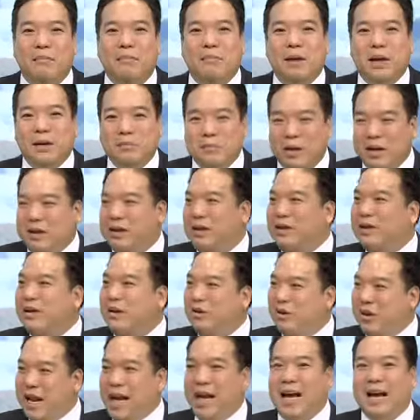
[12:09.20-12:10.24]
ครับ มันมันก็คื
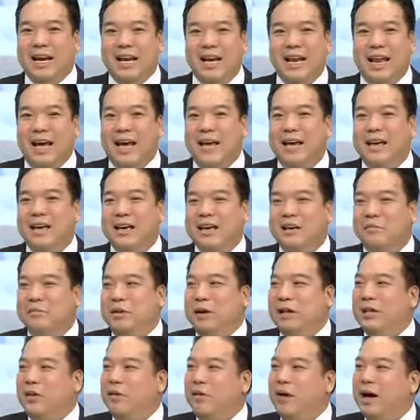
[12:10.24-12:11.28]
อรถรางนี่แหละ
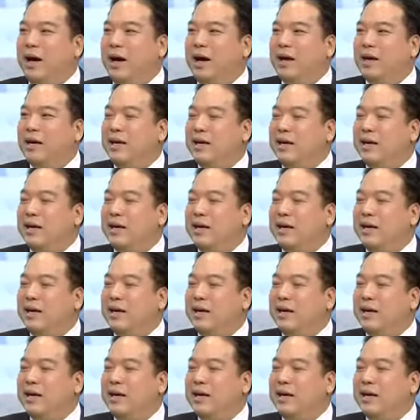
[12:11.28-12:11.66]
เพียงแต่ว่า